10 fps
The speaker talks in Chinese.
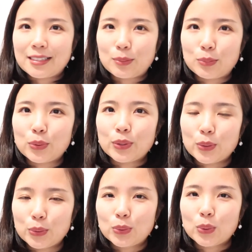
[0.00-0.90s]
就不会
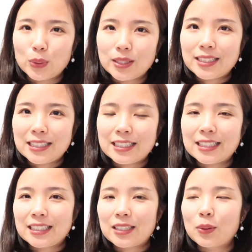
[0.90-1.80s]
有囤积
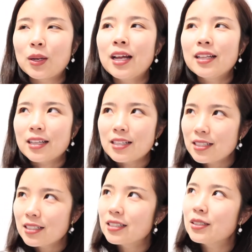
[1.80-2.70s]
的效果。但
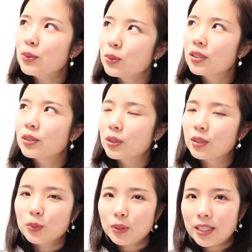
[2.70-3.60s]
是用了
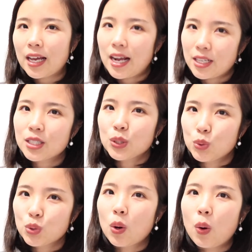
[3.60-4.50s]
很多年还是
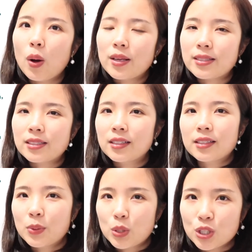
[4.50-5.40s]
需要换新的，
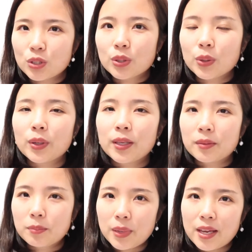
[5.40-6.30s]
因为枕头也会
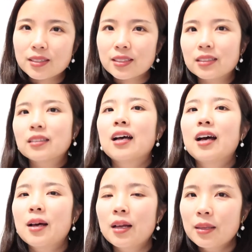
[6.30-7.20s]
变形
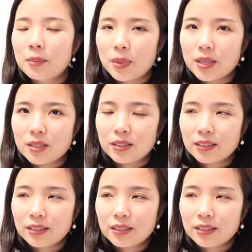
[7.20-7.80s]
啊、变